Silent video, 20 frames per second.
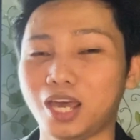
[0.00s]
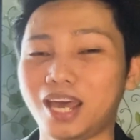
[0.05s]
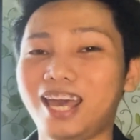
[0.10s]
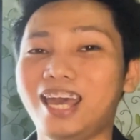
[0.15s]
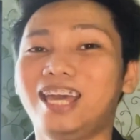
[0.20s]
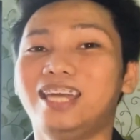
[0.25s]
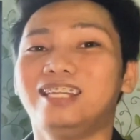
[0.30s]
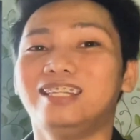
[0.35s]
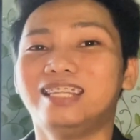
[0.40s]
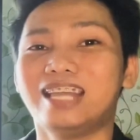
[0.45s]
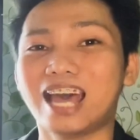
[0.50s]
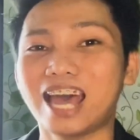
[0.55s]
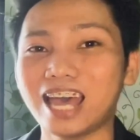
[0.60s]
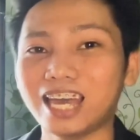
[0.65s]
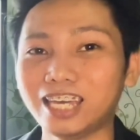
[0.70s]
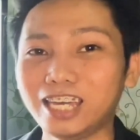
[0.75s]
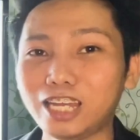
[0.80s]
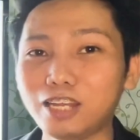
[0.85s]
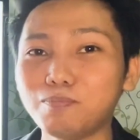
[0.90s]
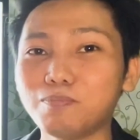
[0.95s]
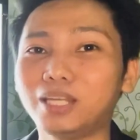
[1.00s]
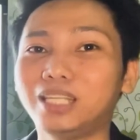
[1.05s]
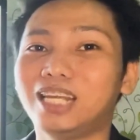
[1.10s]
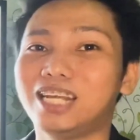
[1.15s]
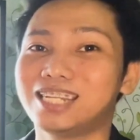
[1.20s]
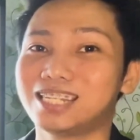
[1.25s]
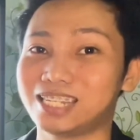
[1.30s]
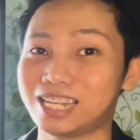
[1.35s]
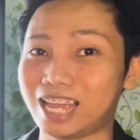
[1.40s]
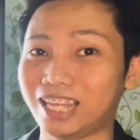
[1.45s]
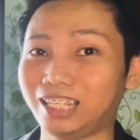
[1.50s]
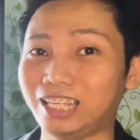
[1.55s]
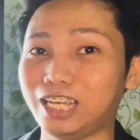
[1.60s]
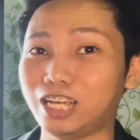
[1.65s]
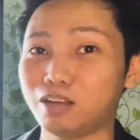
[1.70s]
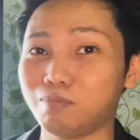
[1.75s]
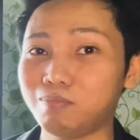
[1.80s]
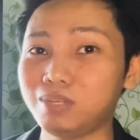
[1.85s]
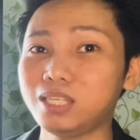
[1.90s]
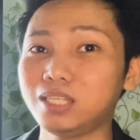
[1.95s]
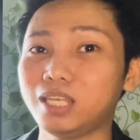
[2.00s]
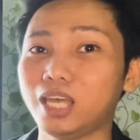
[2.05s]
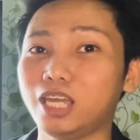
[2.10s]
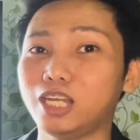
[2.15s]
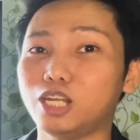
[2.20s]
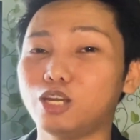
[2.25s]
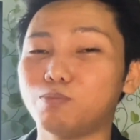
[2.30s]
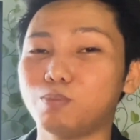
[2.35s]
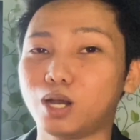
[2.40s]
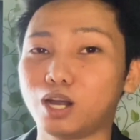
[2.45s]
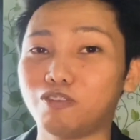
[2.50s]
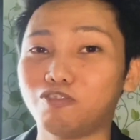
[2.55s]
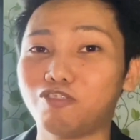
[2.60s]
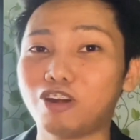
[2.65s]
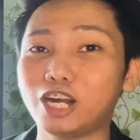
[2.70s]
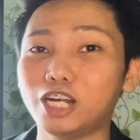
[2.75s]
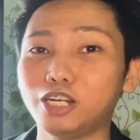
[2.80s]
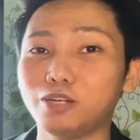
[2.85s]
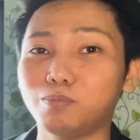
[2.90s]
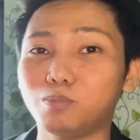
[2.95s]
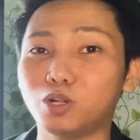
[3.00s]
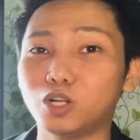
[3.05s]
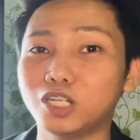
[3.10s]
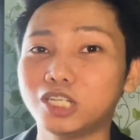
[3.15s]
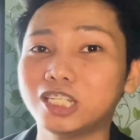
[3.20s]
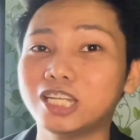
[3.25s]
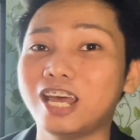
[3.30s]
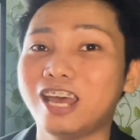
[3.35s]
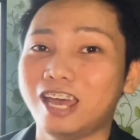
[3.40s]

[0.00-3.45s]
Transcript: And dahil madalas natin gamitin ang mga variables